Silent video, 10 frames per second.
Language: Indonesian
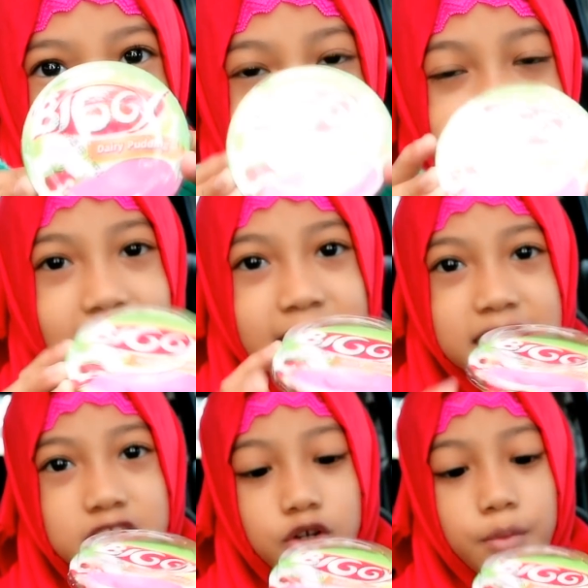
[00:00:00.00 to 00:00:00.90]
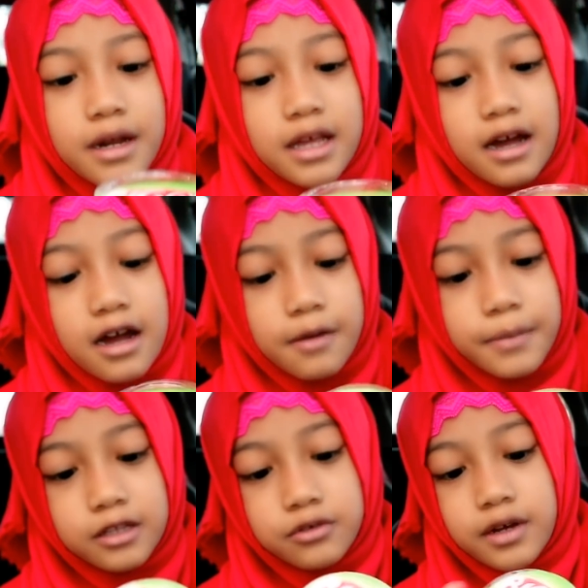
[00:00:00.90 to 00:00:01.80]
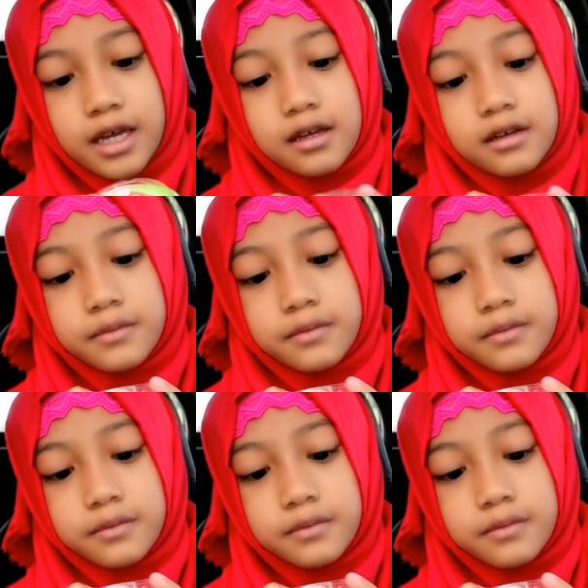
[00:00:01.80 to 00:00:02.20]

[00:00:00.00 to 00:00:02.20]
ini rasa strawberry ya by the way